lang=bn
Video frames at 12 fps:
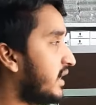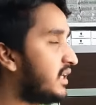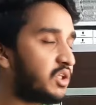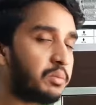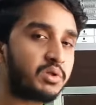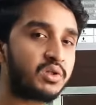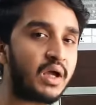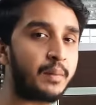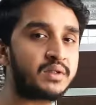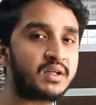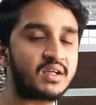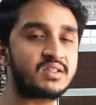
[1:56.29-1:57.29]
ইতিমধ্যে ইতিমধ্যে
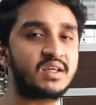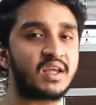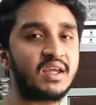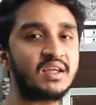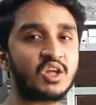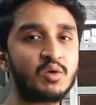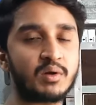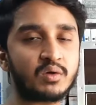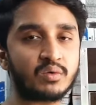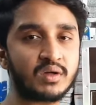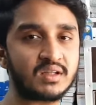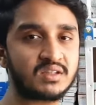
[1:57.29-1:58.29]
আমাদের কাছ থেকে ইনকিউবেটর
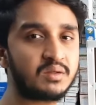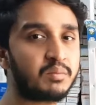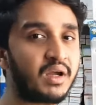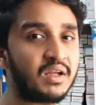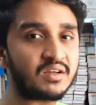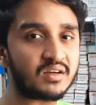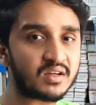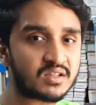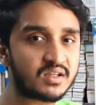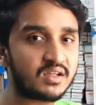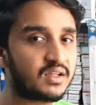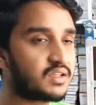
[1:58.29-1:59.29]
নিয়েছেন বা
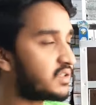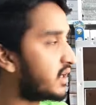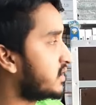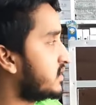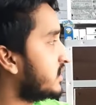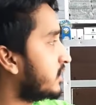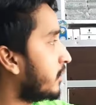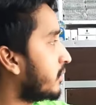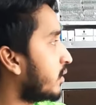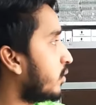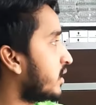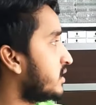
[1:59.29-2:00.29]
ইন্টারন্যাশনালি যারা চিন্তা
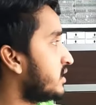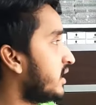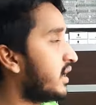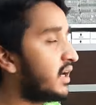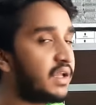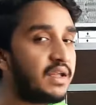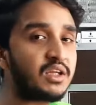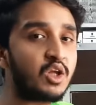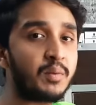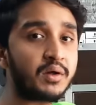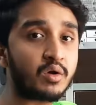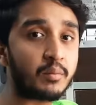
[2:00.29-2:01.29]
ভাবনা করেন যে
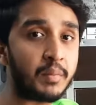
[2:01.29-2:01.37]
ইনকিউবেটর